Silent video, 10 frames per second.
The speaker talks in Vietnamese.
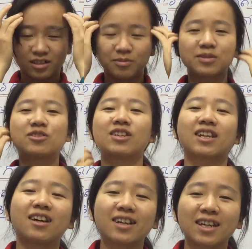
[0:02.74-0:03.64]
Chúng tôi đã
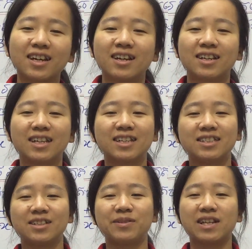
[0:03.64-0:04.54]
nói rằng đi cứ
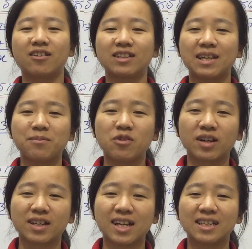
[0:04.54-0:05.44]
chia video tí
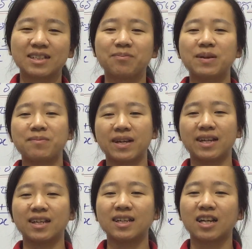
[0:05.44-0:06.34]
buồn để những phim mê
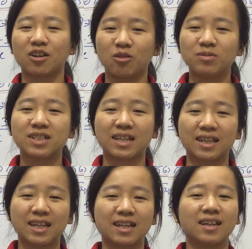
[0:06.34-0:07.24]
riêng ăn cống sẵn để
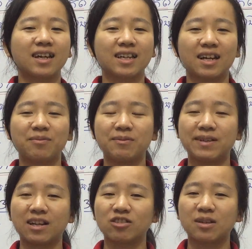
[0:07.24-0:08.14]
tiền hay cả
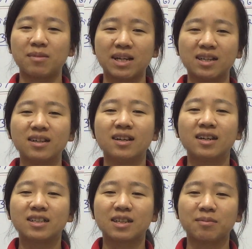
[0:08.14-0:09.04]
video tí bấy nắng
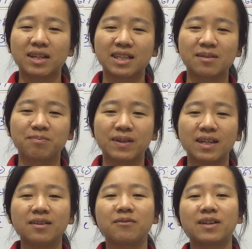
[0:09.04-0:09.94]
dựng màn tiền đồng
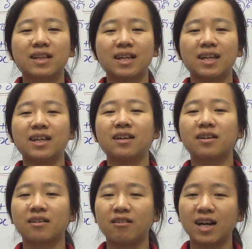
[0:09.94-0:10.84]
phí vị thí
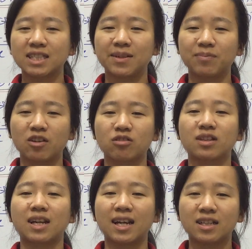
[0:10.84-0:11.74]
rốt
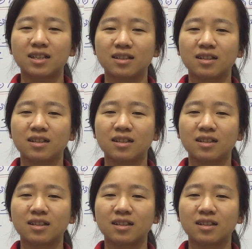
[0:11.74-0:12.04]
asymptotrate